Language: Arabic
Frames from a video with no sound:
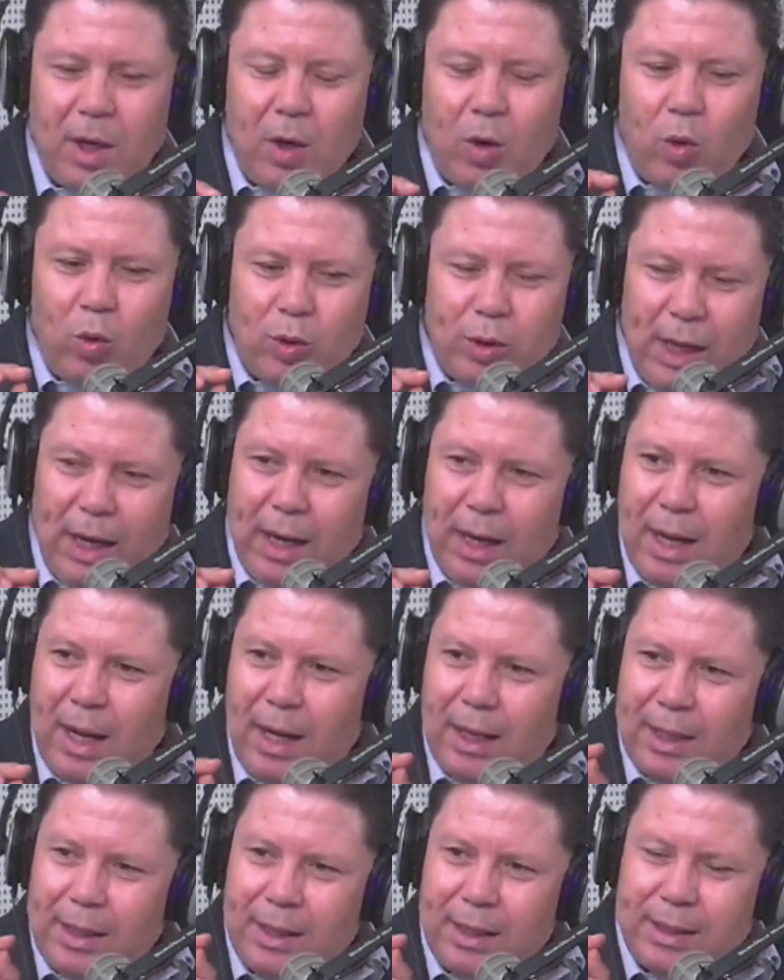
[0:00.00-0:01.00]

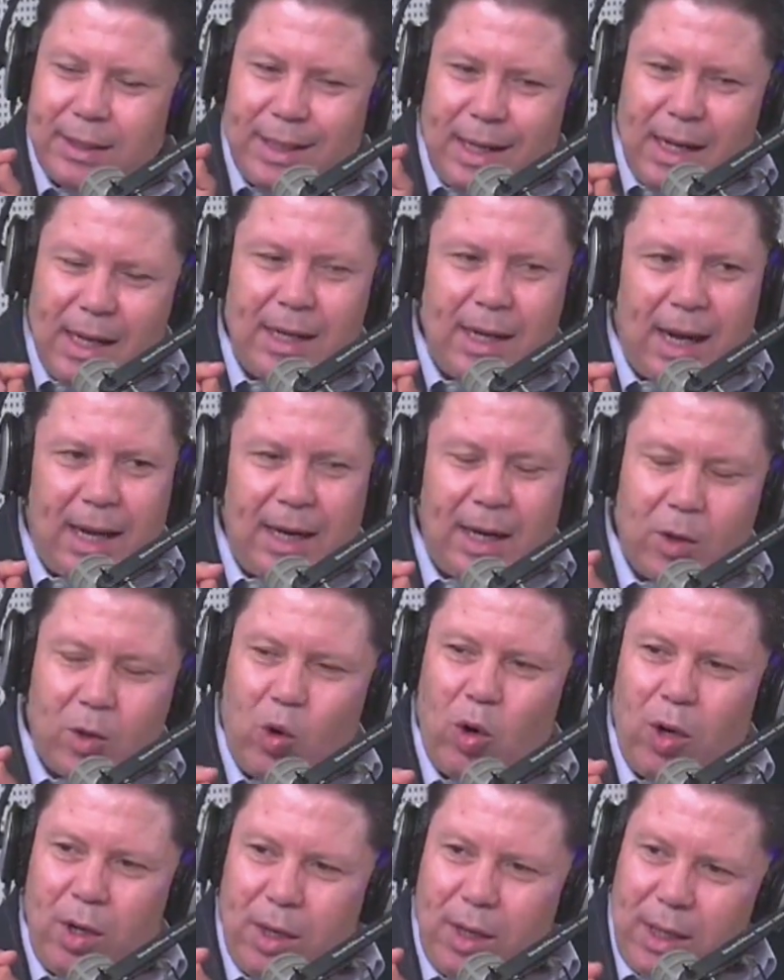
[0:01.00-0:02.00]
وتلقى كي تكليكي على
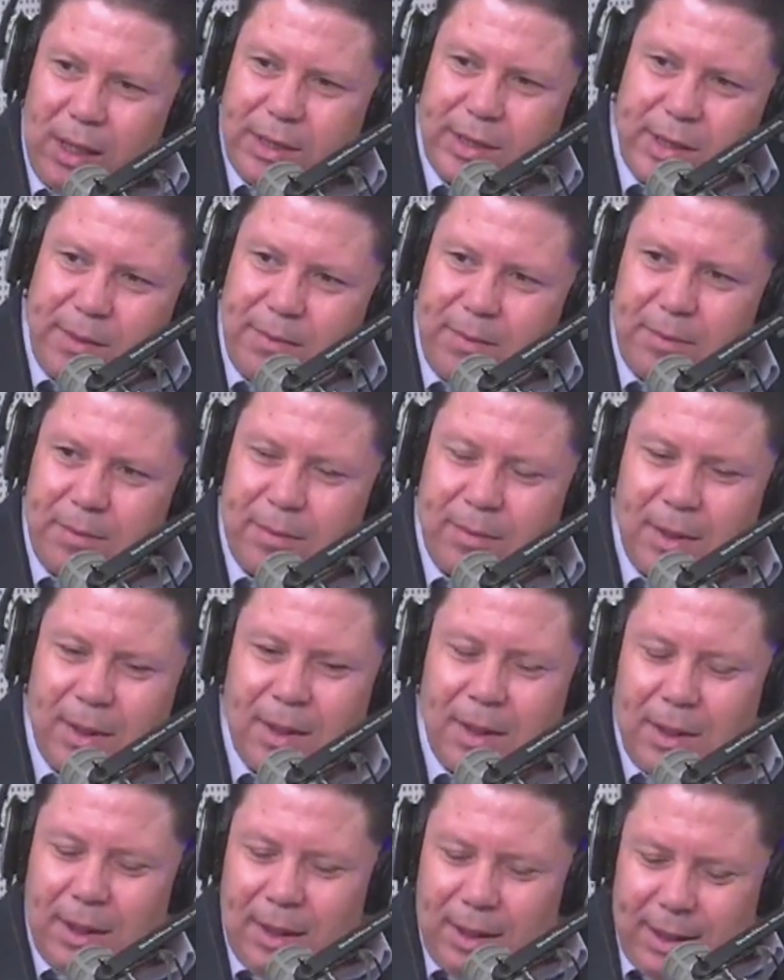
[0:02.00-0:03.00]
كل اسم
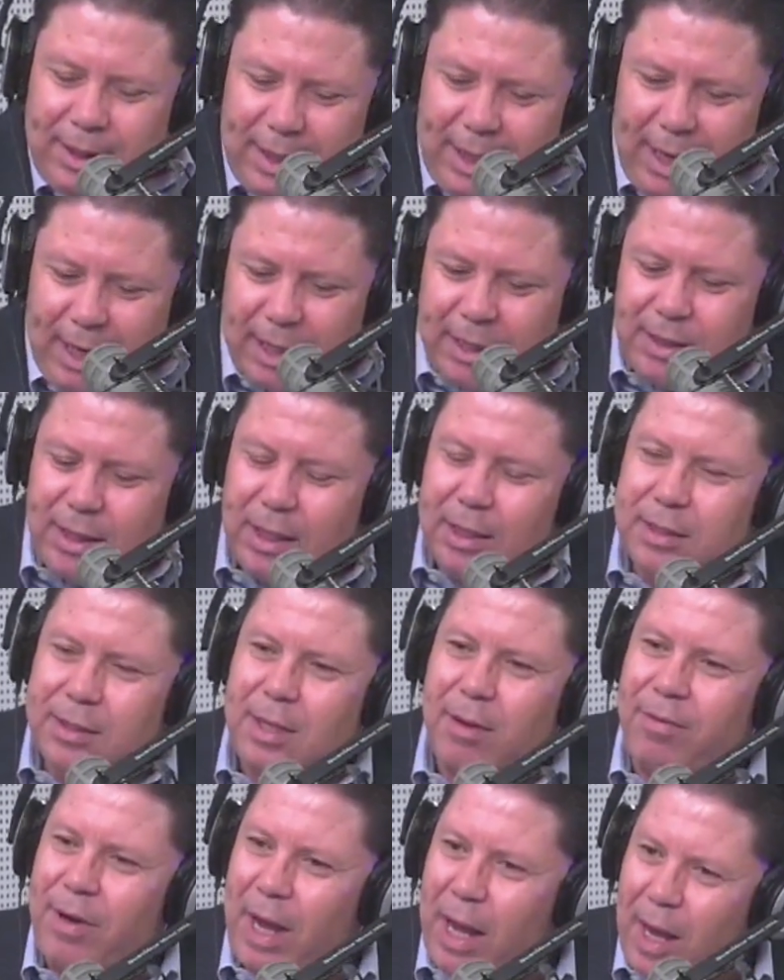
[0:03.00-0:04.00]
يخرج لك
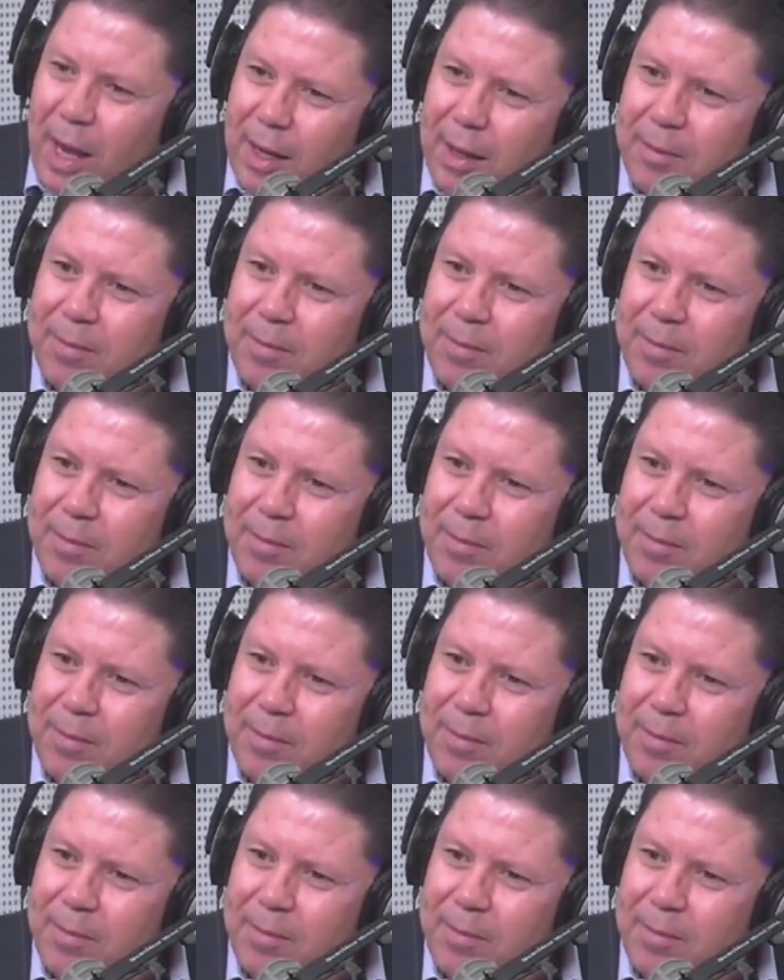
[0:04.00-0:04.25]
صفحه